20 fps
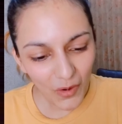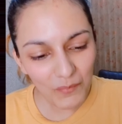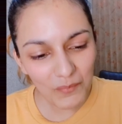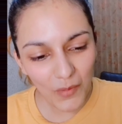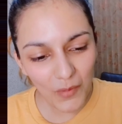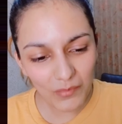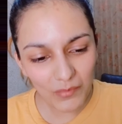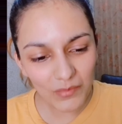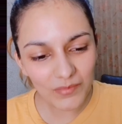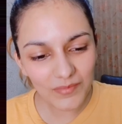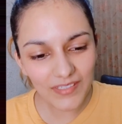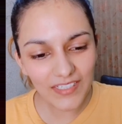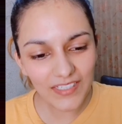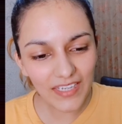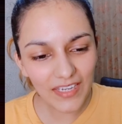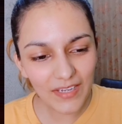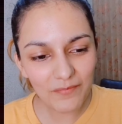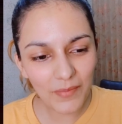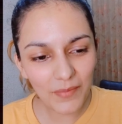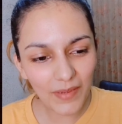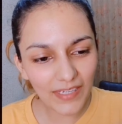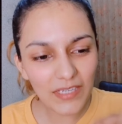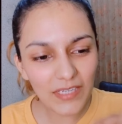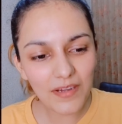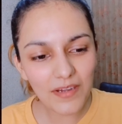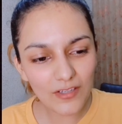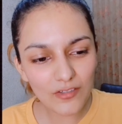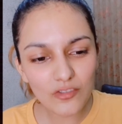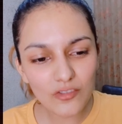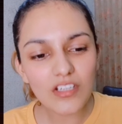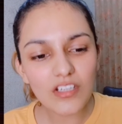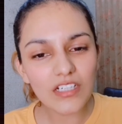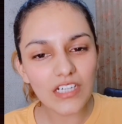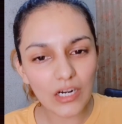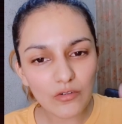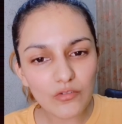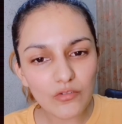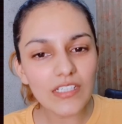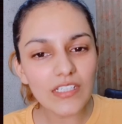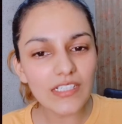और प्रॉब्ली ये पहली बार उन्होंने
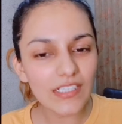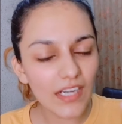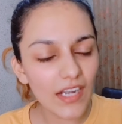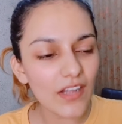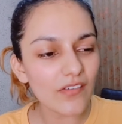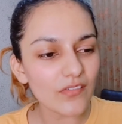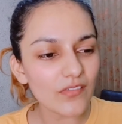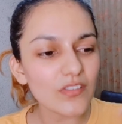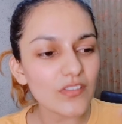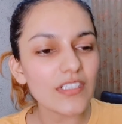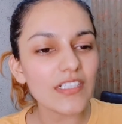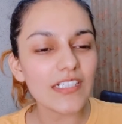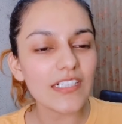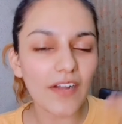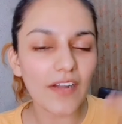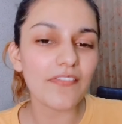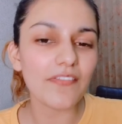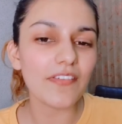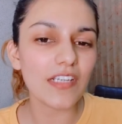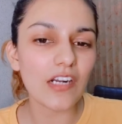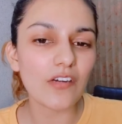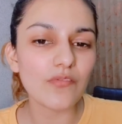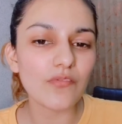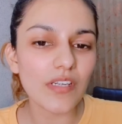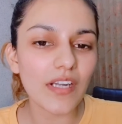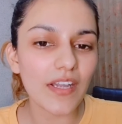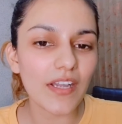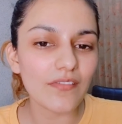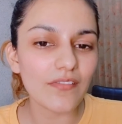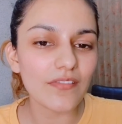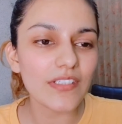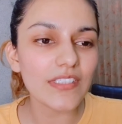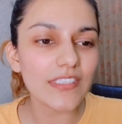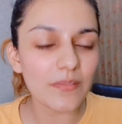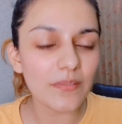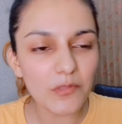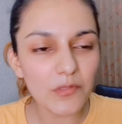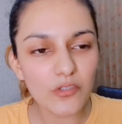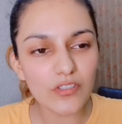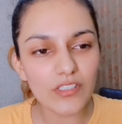राउंड नहीं लगाया होगा उन्होंने काफ़ी राउंड लगाए होंगे
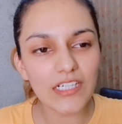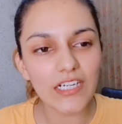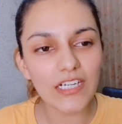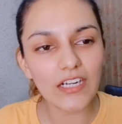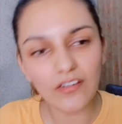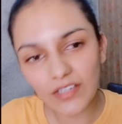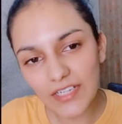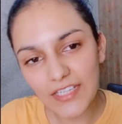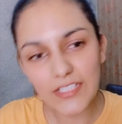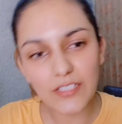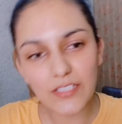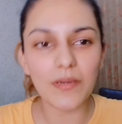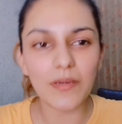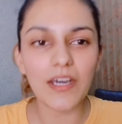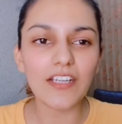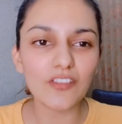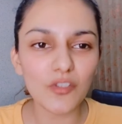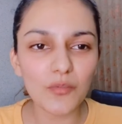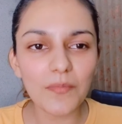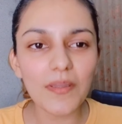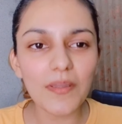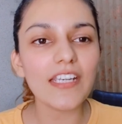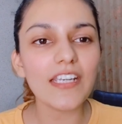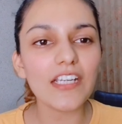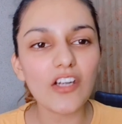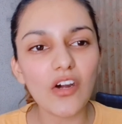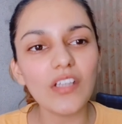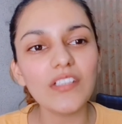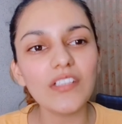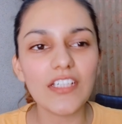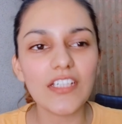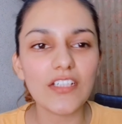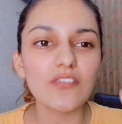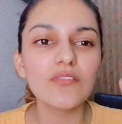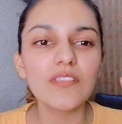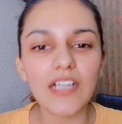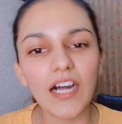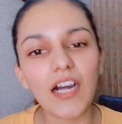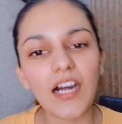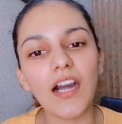तभी उसने कहा होगा इस बार तो मैं रिकॉर्ड
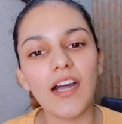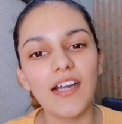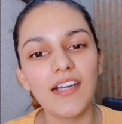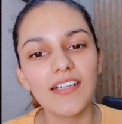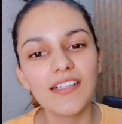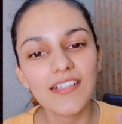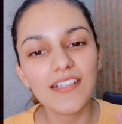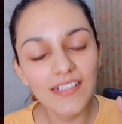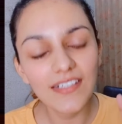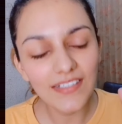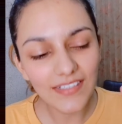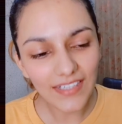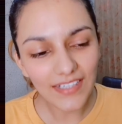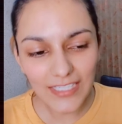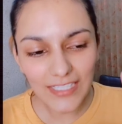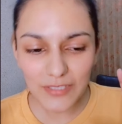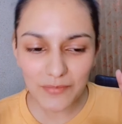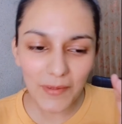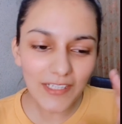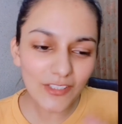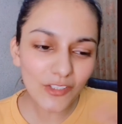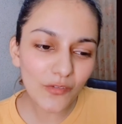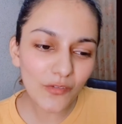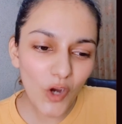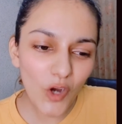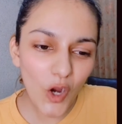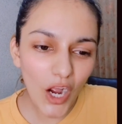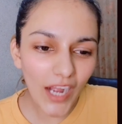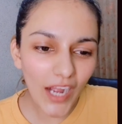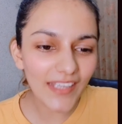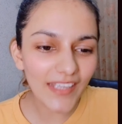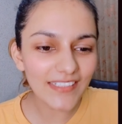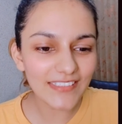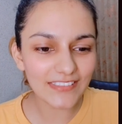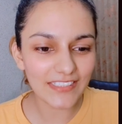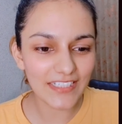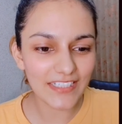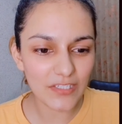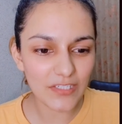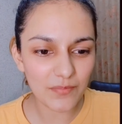करूँगा इस बार तो वो आए
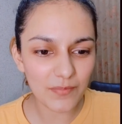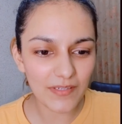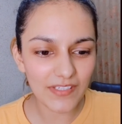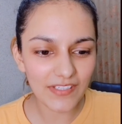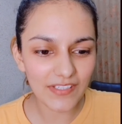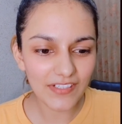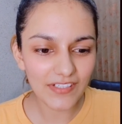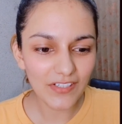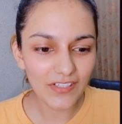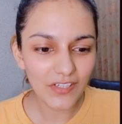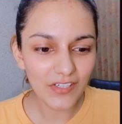स्टेज पे